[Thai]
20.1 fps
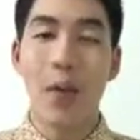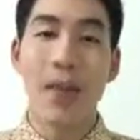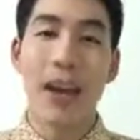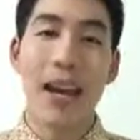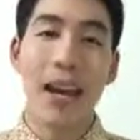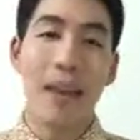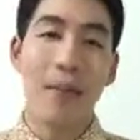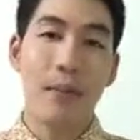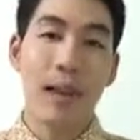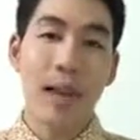ผม
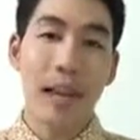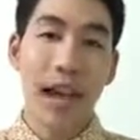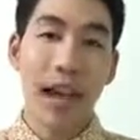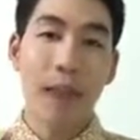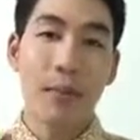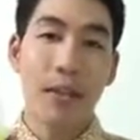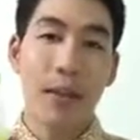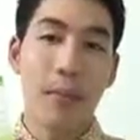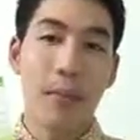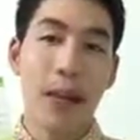แนะนำเลย
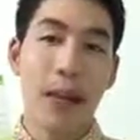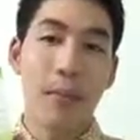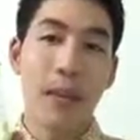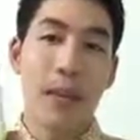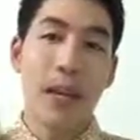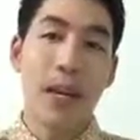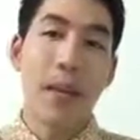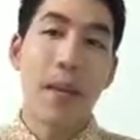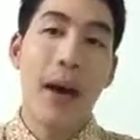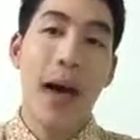ครับสำหรั
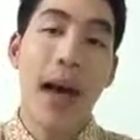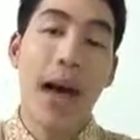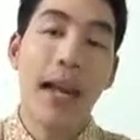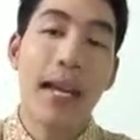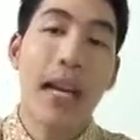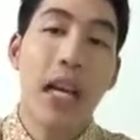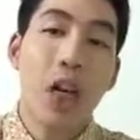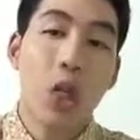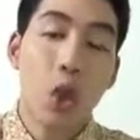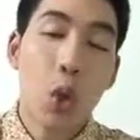บผลิต
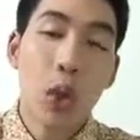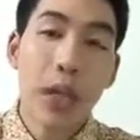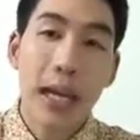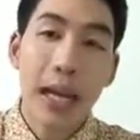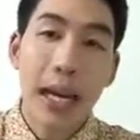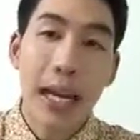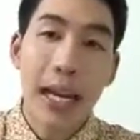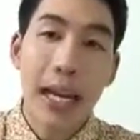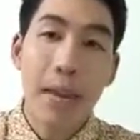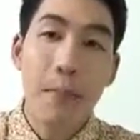ภัณฑ์ชุด
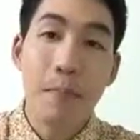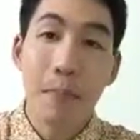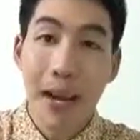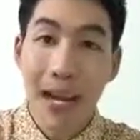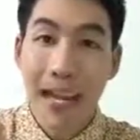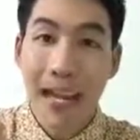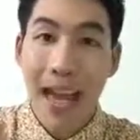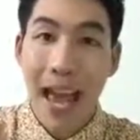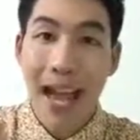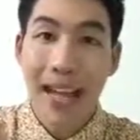ครีม
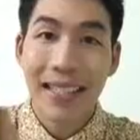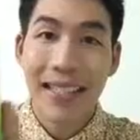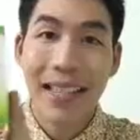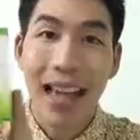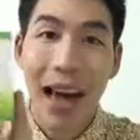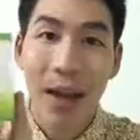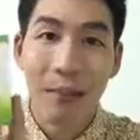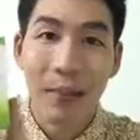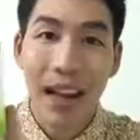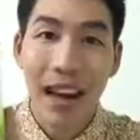เหมยหยาง
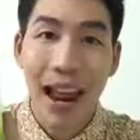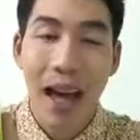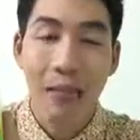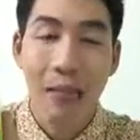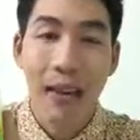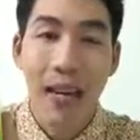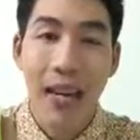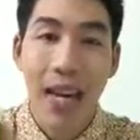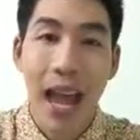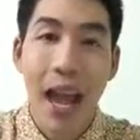3ต
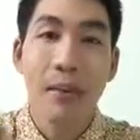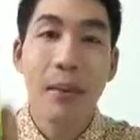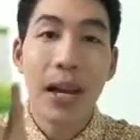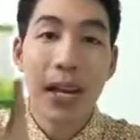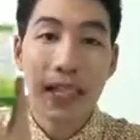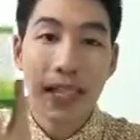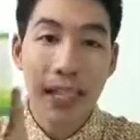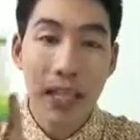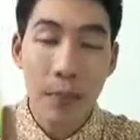ลับนะครับ